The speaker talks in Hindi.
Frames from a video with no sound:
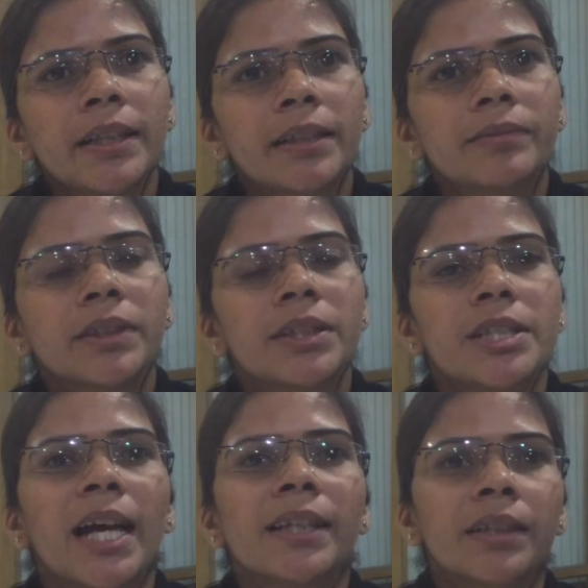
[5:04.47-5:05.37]
का या
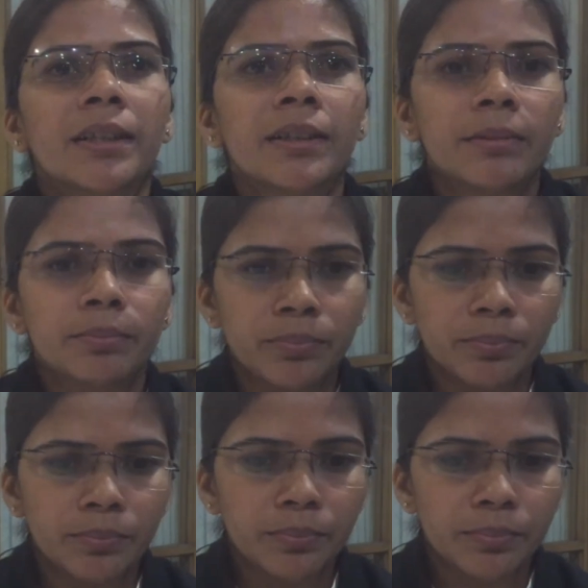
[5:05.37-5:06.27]
फिर छात्र
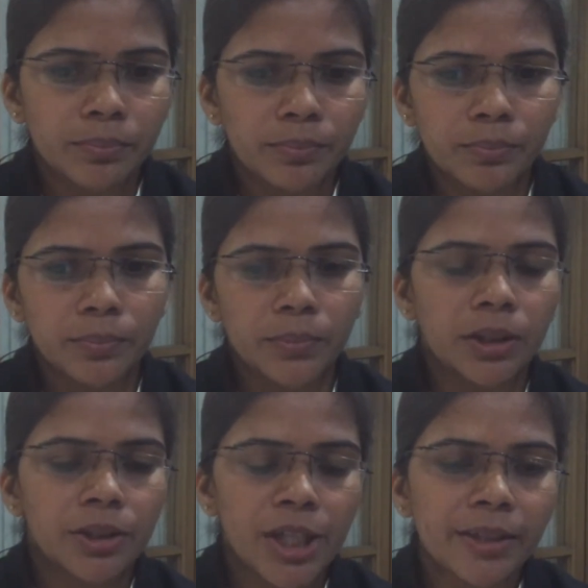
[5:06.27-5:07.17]

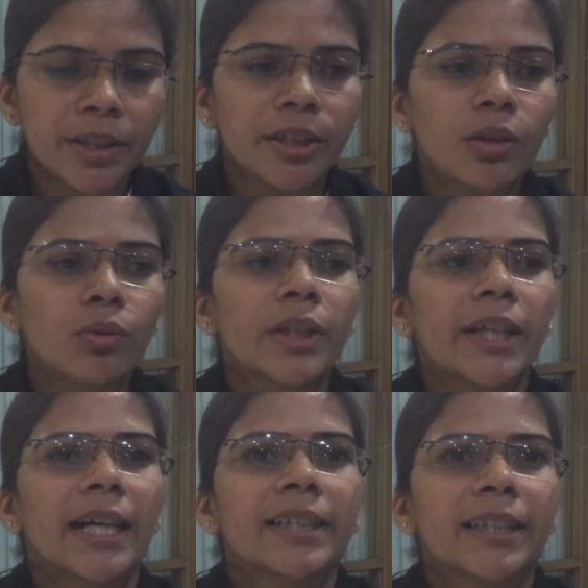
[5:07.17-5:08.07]
छात्र नेताओं
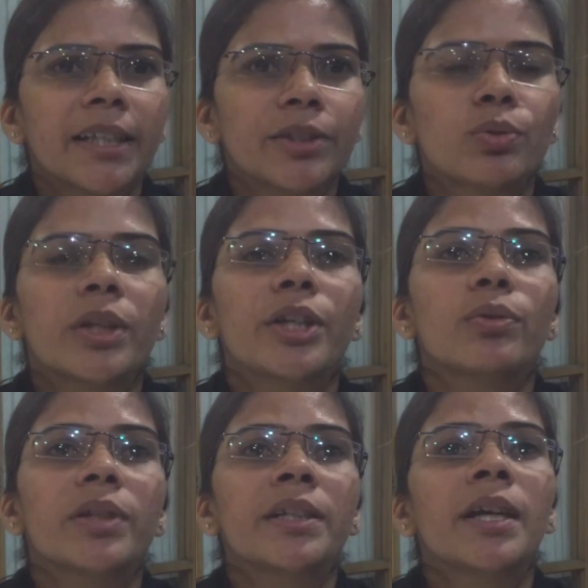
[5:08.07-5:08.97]
को ये कहा जाता है
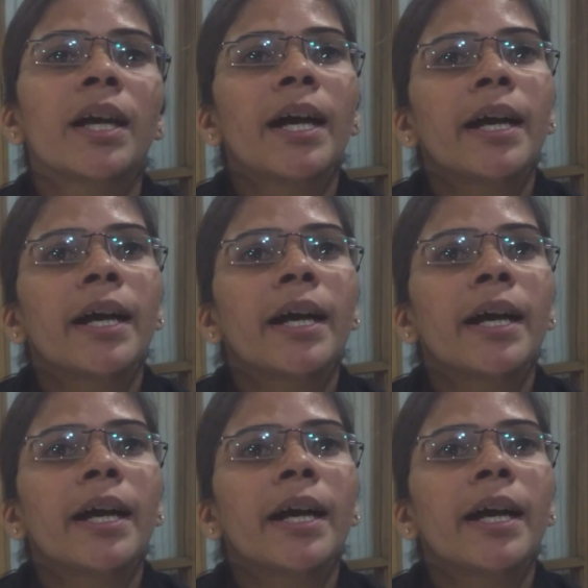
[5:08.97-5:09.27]
स्टूडेंट यूनियन